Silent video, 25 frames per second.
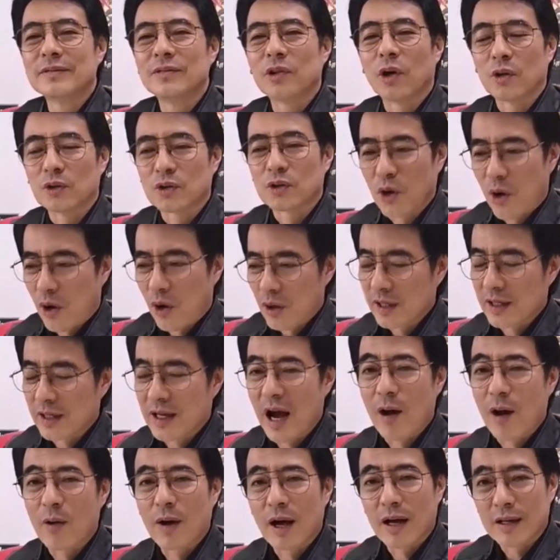สสจาก
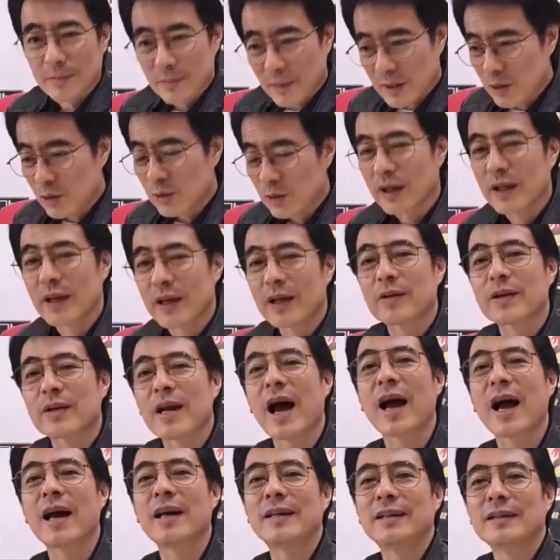ก้าวไกลมาอยู่ทางนี้ก็
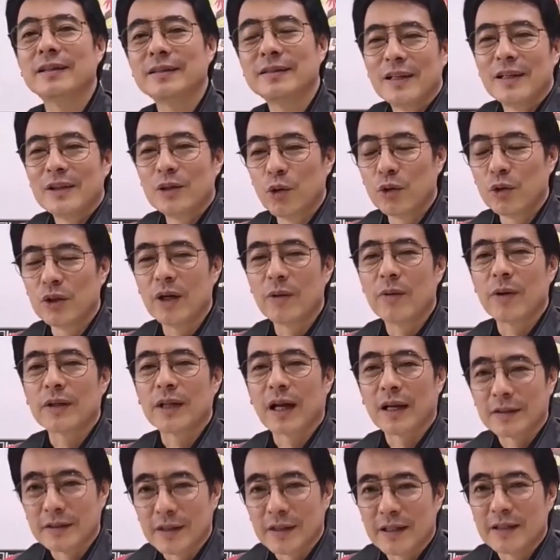ได้อยู่ที่ว่า
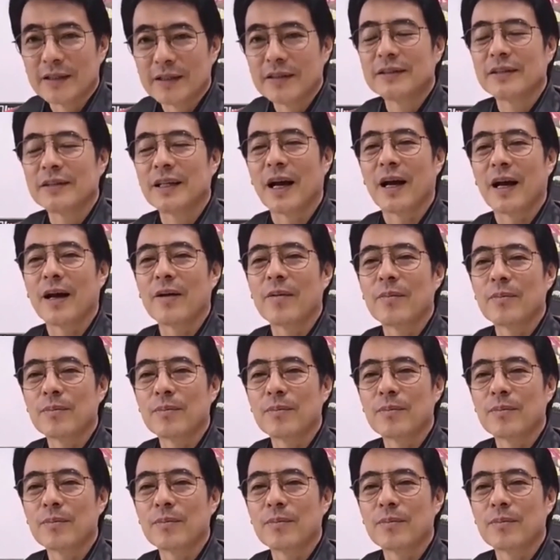ทักษิณจะ